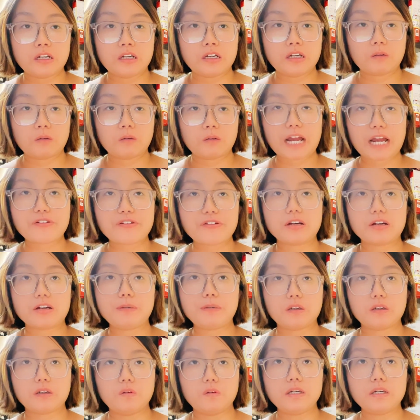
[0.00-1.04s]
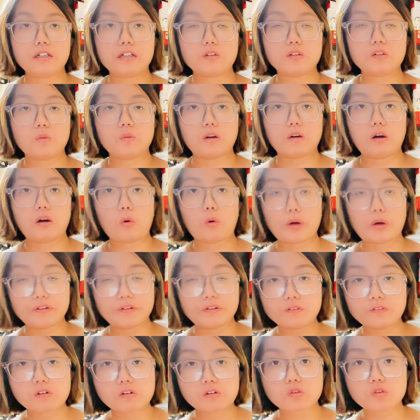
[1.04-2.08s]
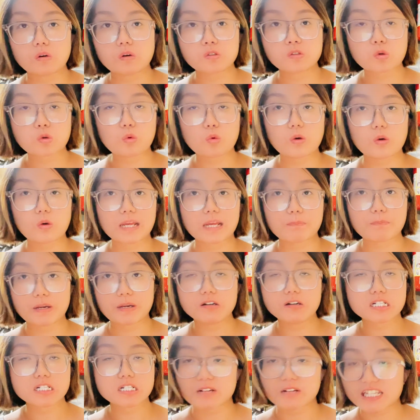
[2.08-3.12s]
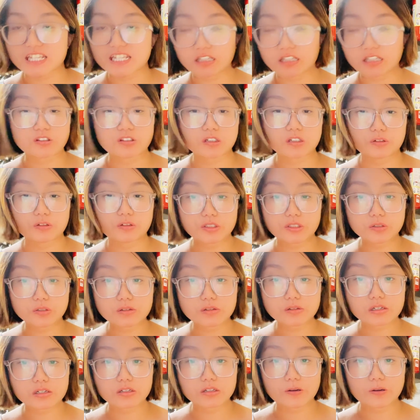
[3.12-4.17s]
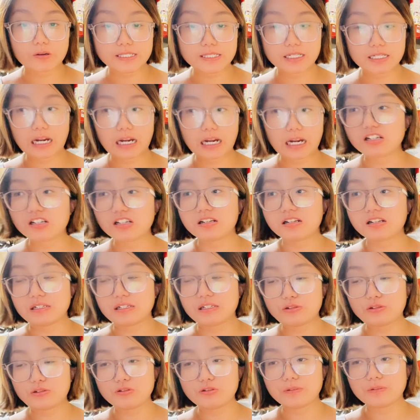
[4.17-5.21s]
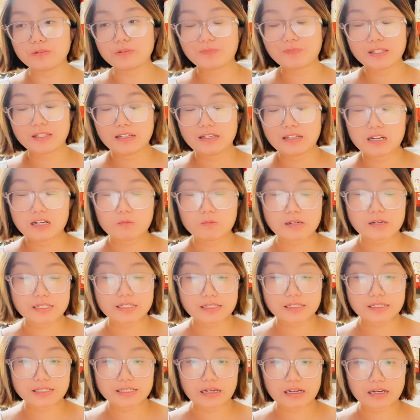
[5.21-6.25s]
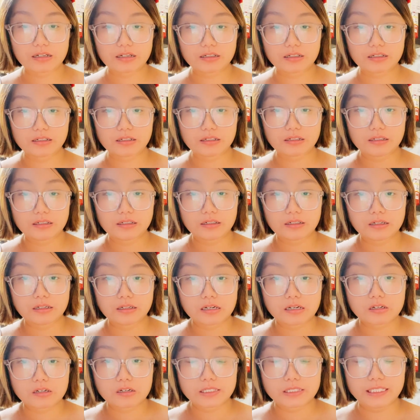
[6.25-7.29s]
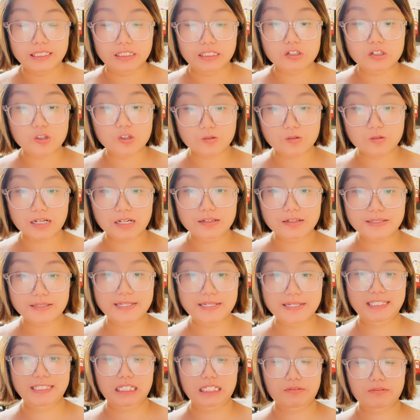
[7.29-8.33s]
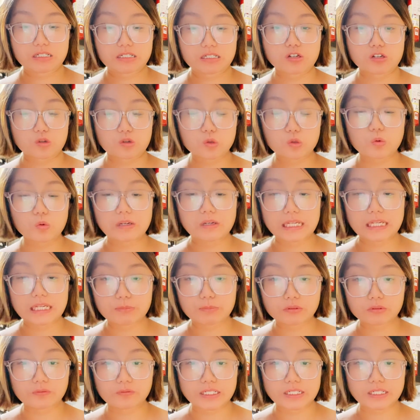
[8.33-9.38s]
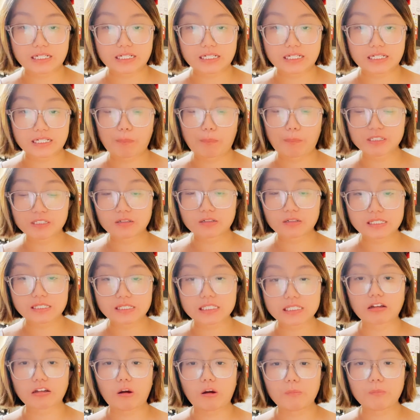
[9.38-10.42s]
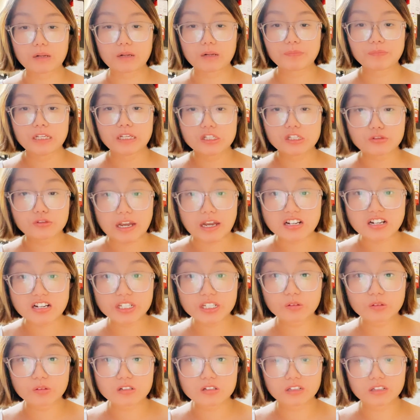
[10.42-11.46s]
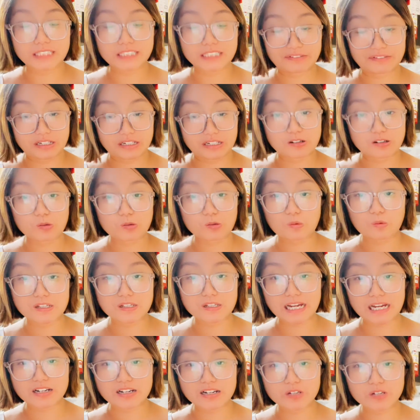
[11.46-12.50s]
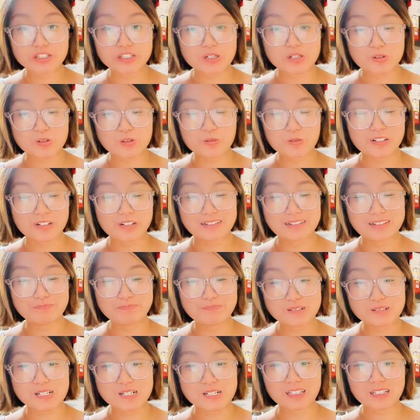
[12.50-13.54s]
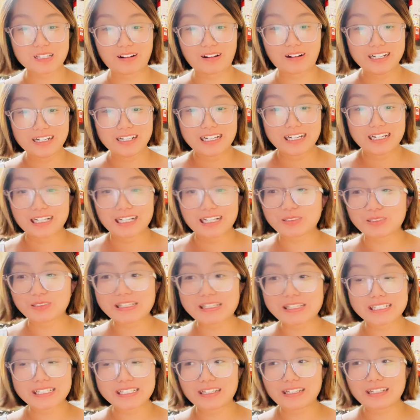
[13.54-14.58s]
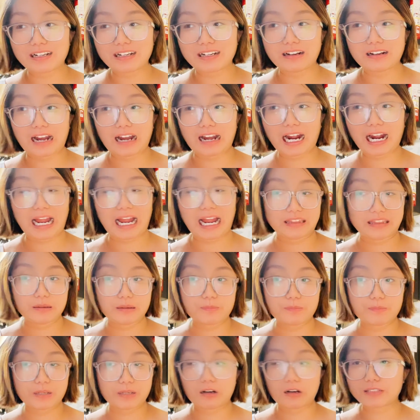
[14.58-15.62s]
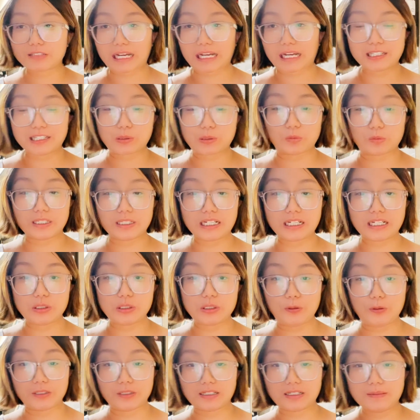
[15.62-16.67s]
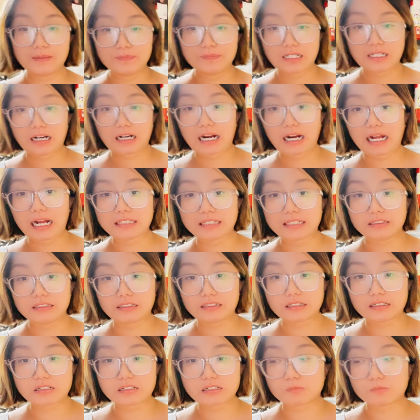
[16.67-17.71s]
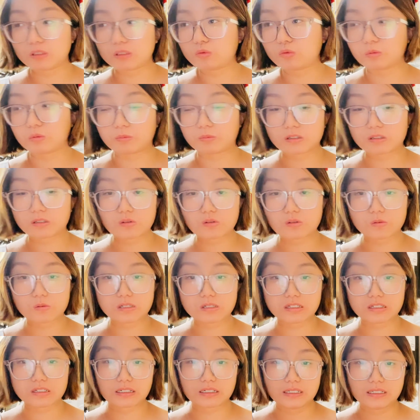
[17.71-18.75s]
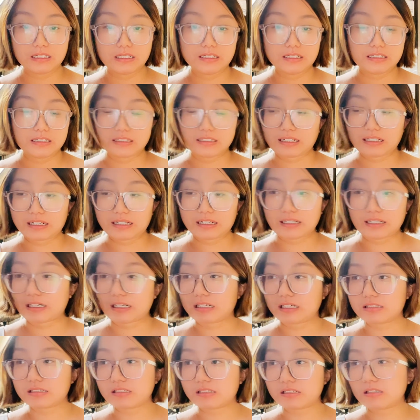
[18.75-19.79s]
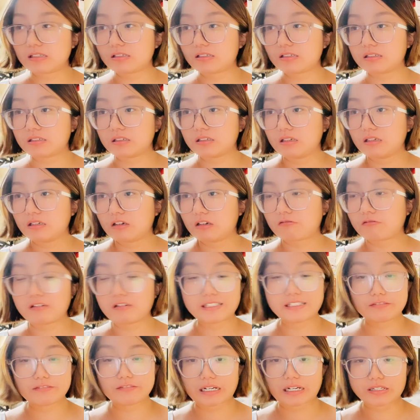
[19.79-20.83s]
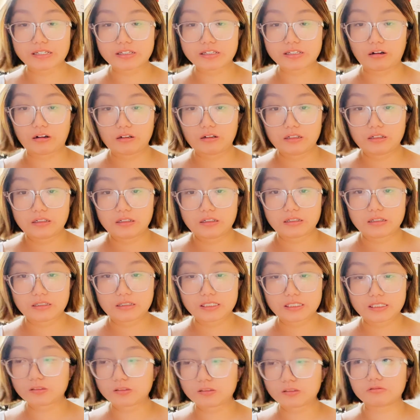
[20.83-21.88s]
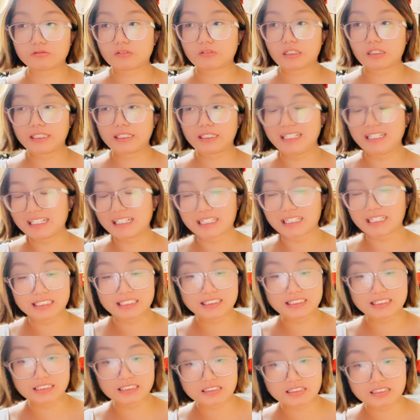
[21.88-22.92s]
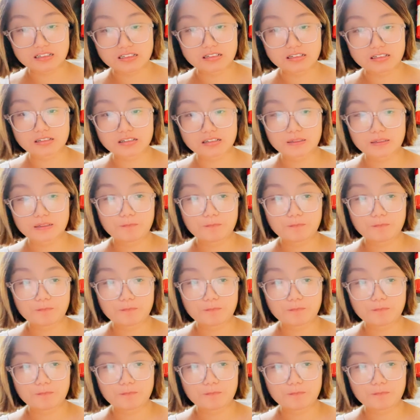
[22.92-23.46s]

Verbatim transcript: 我看有个评论跟我回复说，中国也没有什么洗脑教育，就是有一些抗日神剧。我心想，你的书上写台湾是中国的一部分，这还不叫洗脑吗？全世界都知道台湾是国家，只有你中国人不知道。呃，最近那个喊的不要台独那个女的，喊的跟什么土拨鼠似的，哎呀，真是国际玩笑，笑死我了！一言难尽，真是。